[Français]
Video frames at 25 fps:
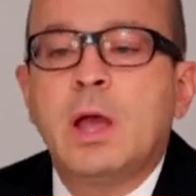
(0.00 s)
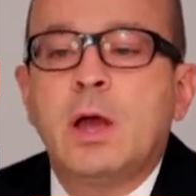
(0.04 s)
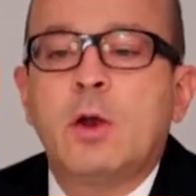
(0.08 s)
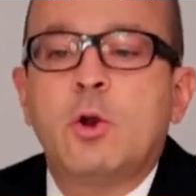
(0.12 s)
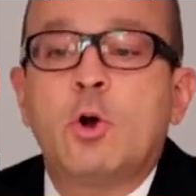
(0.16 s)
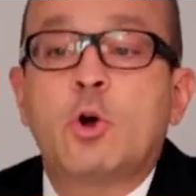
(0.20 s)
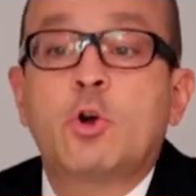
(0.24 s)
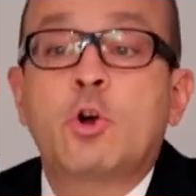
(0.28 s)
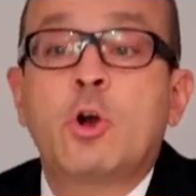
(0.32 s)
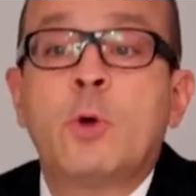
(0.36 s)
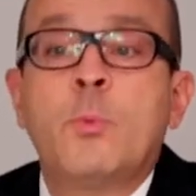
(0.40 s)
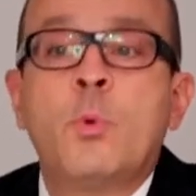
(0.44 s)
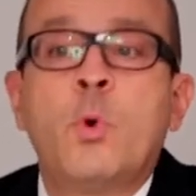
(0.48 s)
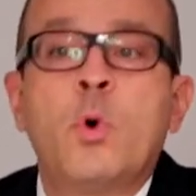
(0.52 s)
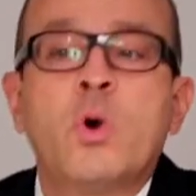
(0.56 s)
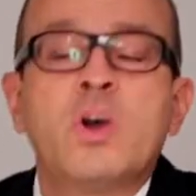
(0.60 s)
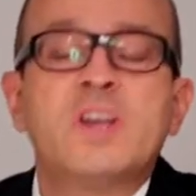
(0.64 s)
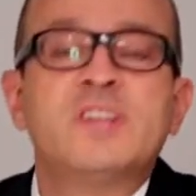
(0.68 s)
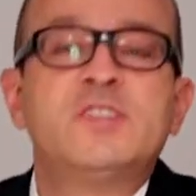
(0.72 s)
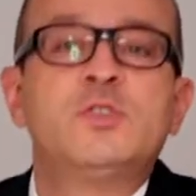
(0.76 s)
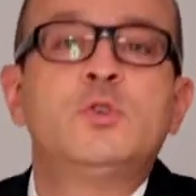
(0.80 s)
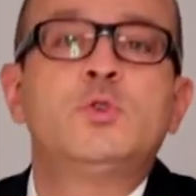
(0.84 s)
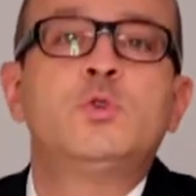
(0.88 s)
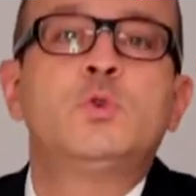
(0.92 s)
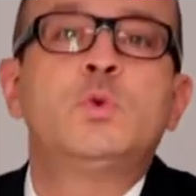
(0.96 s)
Alors comment on
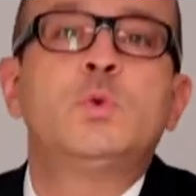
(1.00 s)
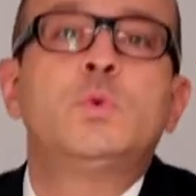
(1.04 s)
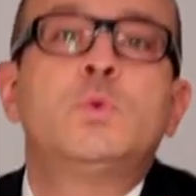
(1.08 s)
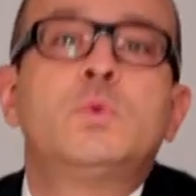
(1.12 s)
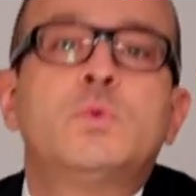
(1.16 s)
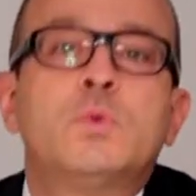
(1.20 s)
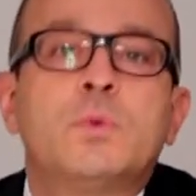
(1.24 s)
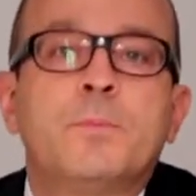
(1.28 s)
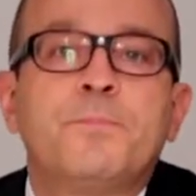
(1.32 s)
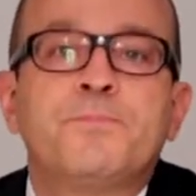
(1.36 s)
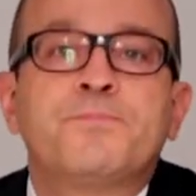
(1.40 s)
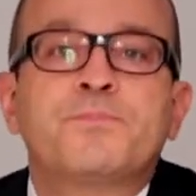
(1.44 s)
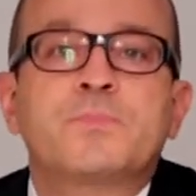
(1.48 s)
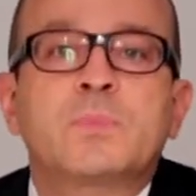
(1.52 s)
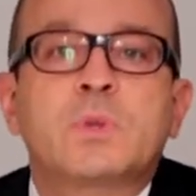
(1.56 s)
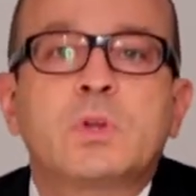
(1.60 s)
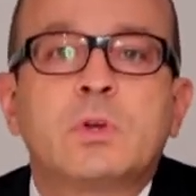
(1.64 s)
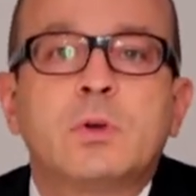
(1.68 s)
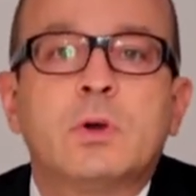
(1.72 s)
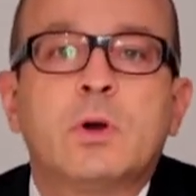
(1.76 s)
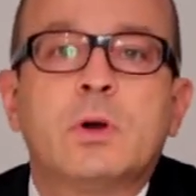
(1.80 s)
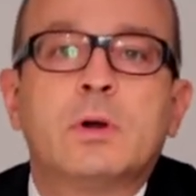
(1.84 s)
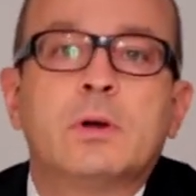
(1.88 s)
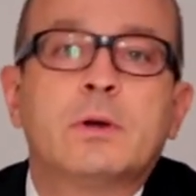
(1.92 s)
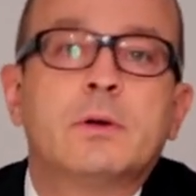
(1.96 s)
restitue
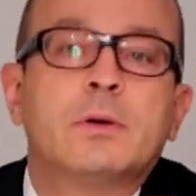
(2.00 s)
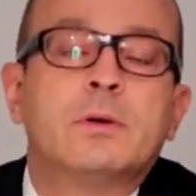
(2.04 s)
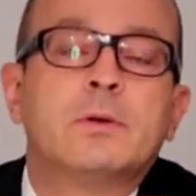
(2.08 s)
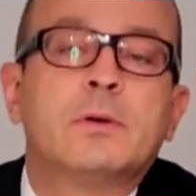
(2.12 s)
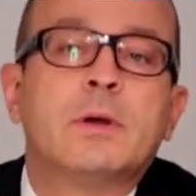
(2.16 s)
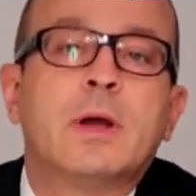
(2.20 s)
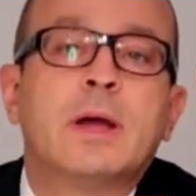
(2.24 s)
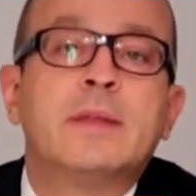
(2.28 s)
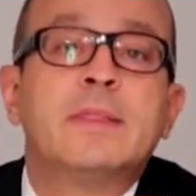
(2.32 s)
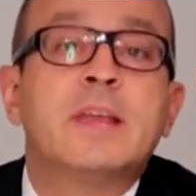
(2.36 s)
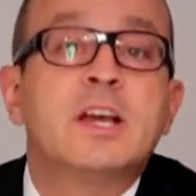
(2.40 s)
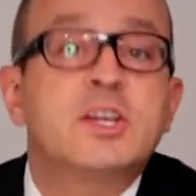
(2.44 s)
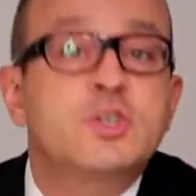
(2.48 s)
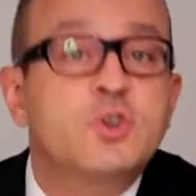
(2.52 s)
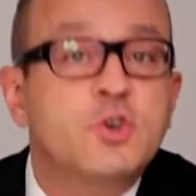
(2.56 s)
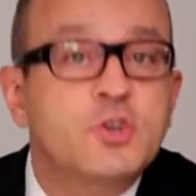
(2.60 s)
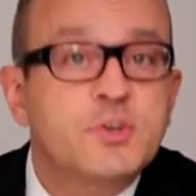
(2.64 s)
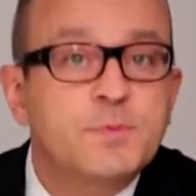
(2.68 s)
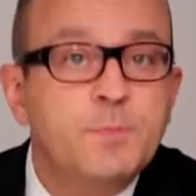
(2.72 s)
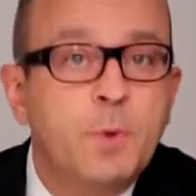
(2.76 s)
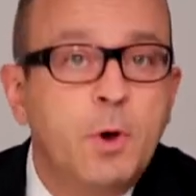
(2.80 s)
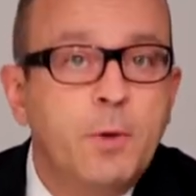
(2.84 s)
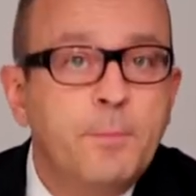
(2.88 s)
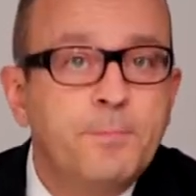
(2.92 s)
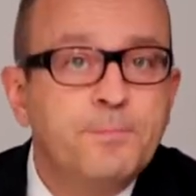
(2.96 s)
euh, un
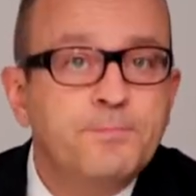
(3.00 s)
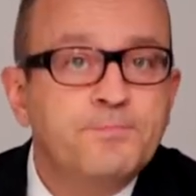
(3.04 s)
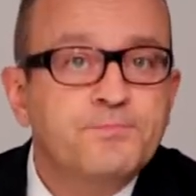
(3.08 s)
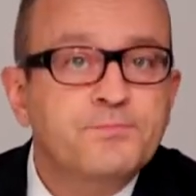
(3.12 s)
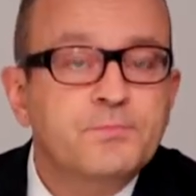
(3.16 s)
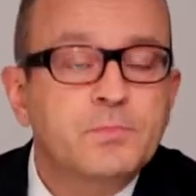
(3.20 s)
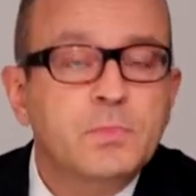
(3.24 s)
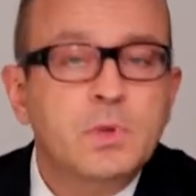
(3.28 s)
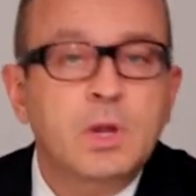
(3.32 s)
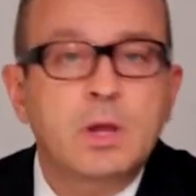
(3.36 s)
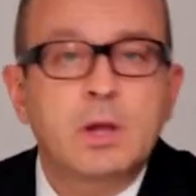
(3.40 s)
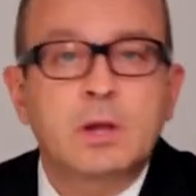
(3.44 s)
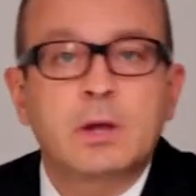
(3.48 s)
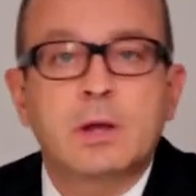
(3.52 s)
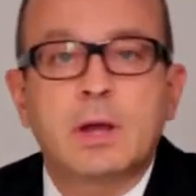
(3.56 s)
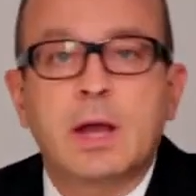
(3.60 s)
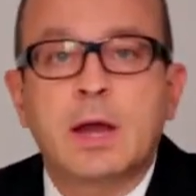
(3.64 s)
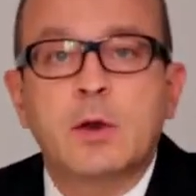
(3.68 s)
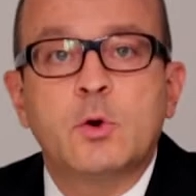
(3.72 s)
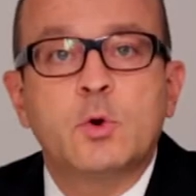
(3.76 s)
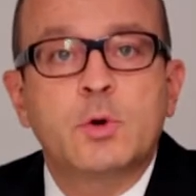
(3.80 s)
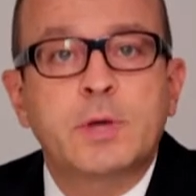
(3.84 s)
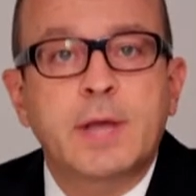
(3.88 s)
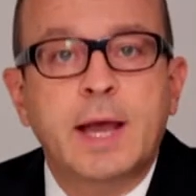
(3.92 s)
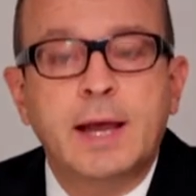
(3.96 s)
agencement
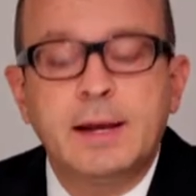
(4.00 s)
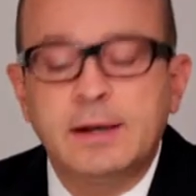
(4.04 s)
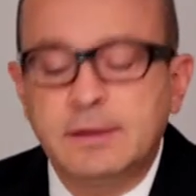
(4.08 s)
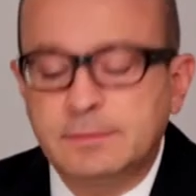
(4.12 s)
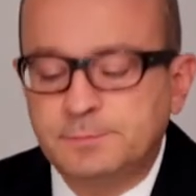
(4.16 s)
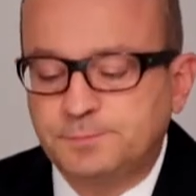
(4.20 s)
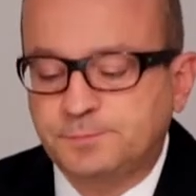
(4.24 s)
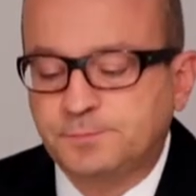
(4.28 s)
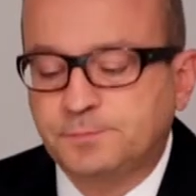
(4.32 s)
un local,